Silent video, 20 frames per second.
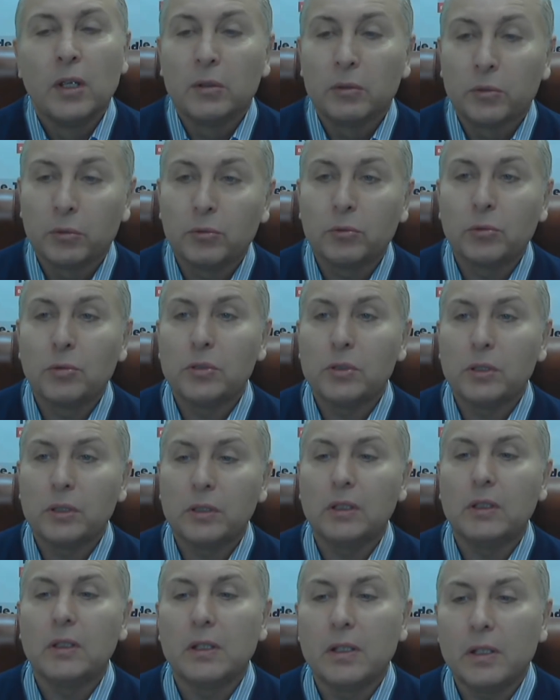Ну, то есть
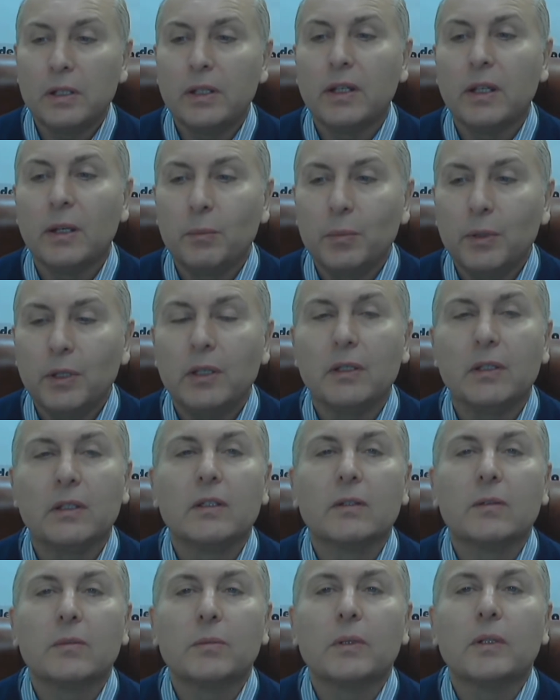это не 3
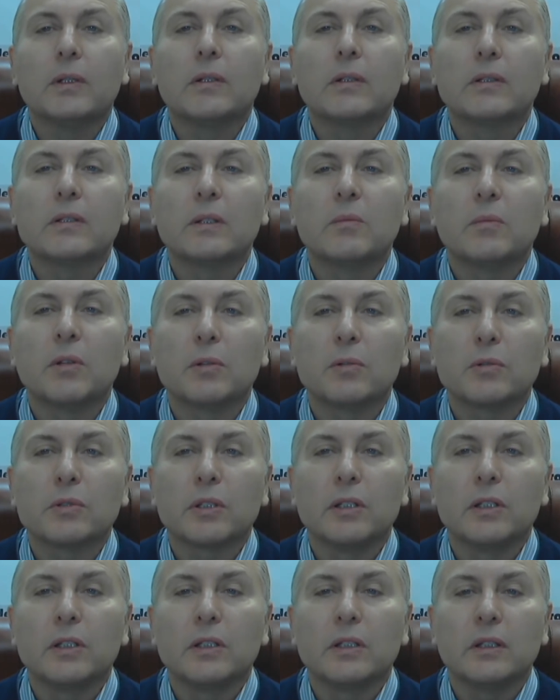копейки
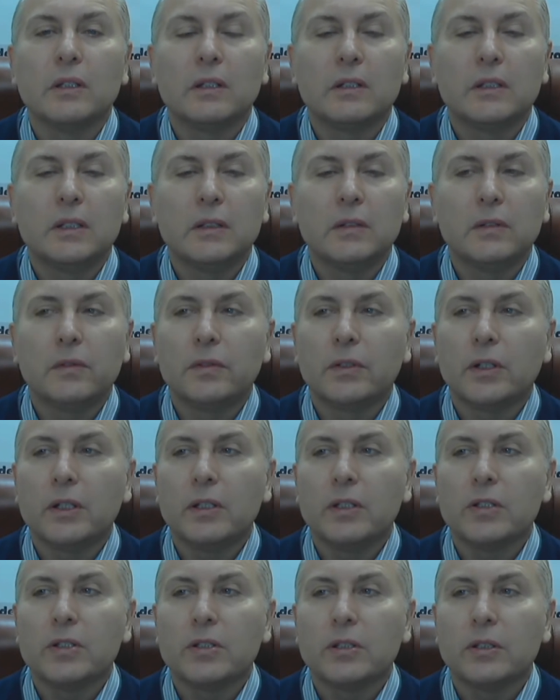заморозка этих активов,
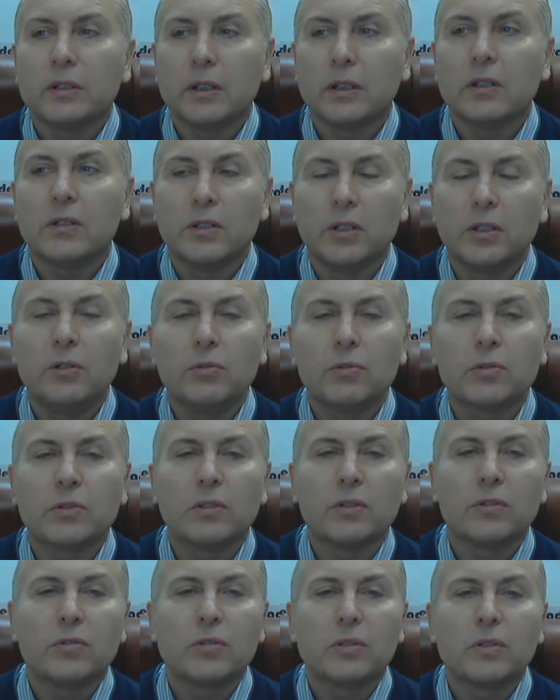конечно, так
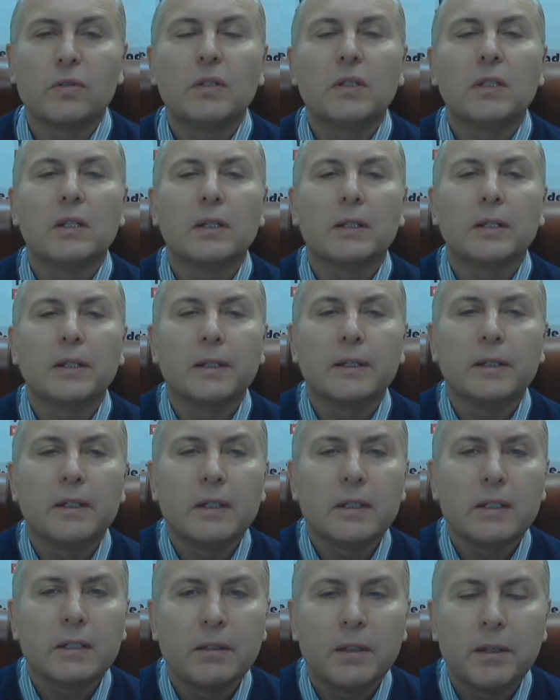серьезно, чувствительное
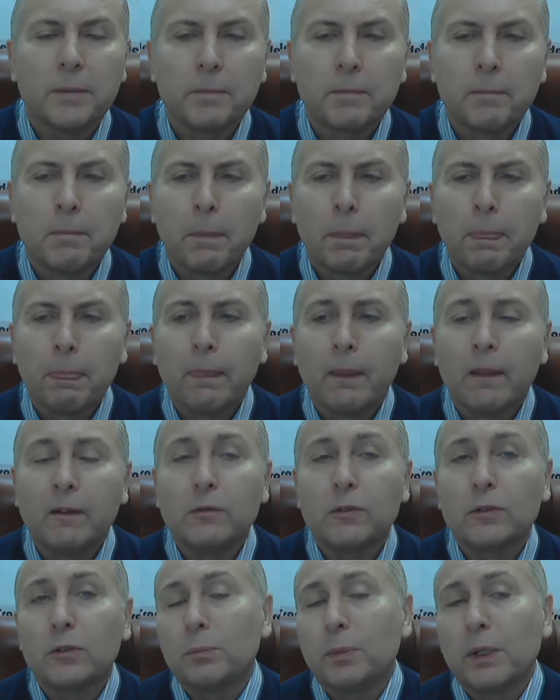действие.
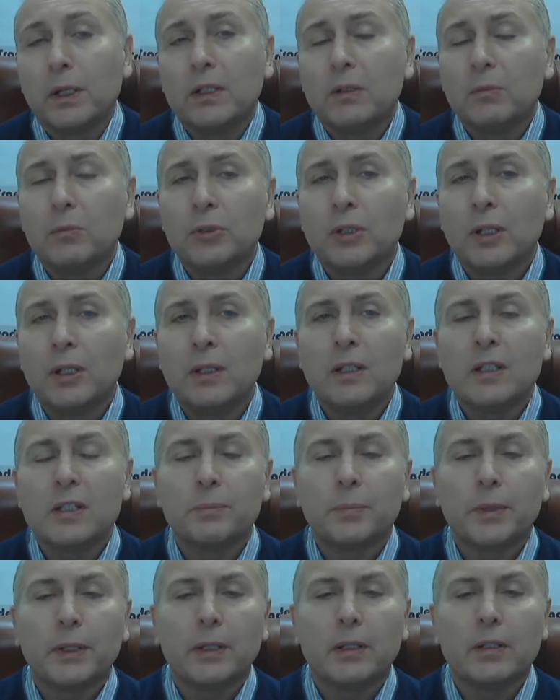Вот поэтому
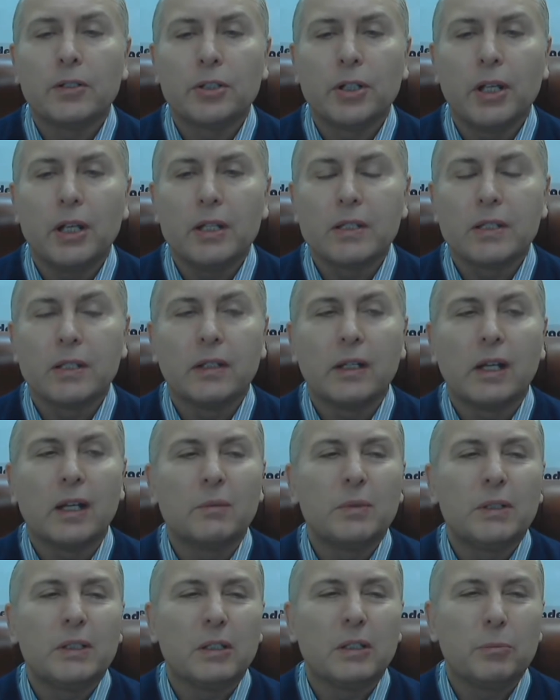наезд продолжается, как
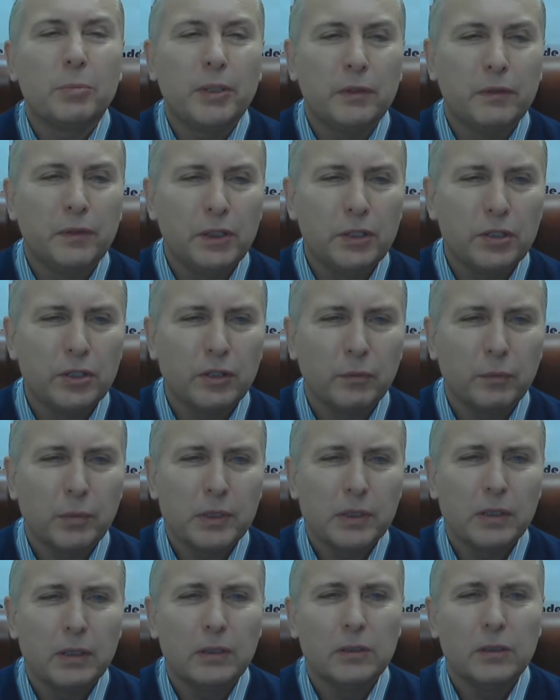бы это привычно,
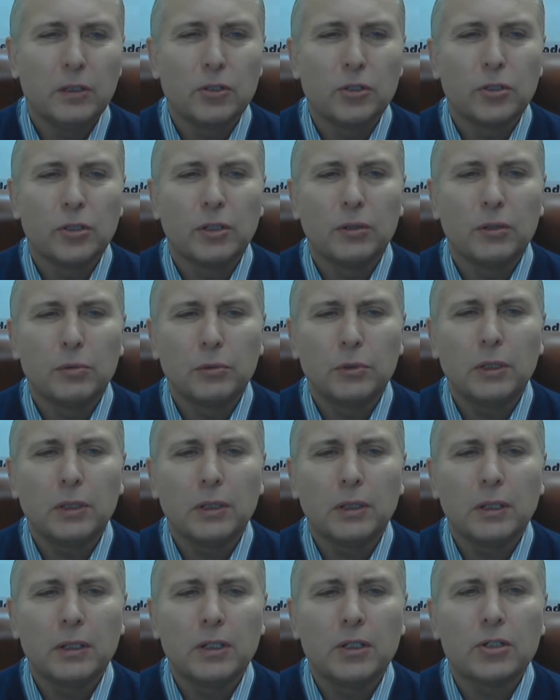последние 4 года,
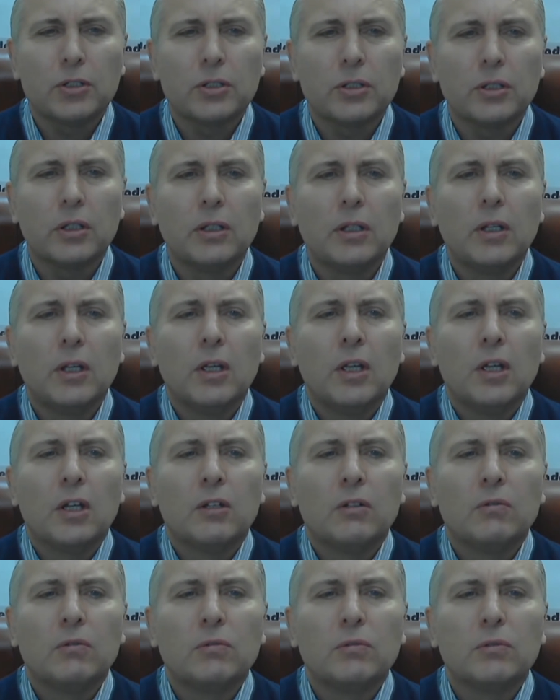конечно.
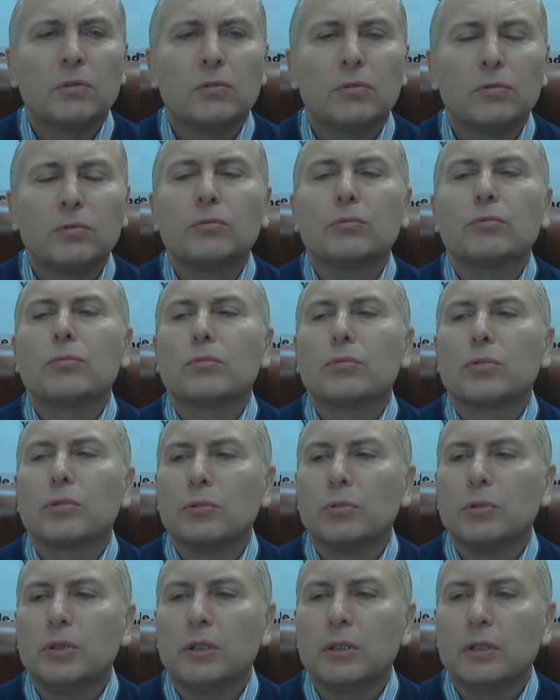Вот, ну,
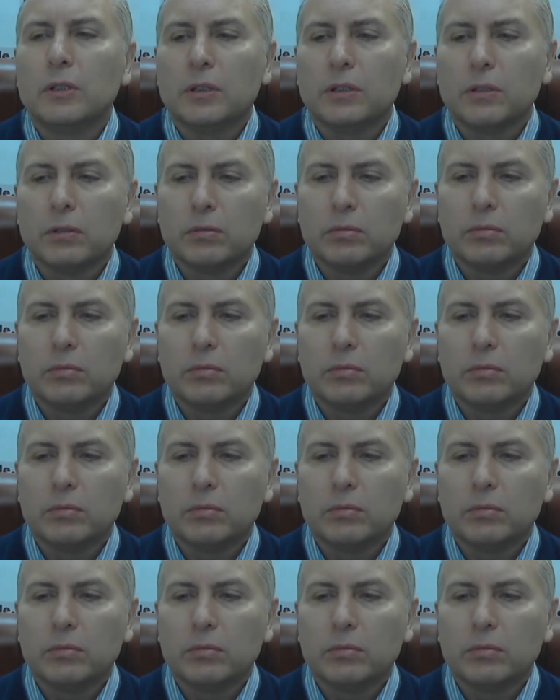что делать?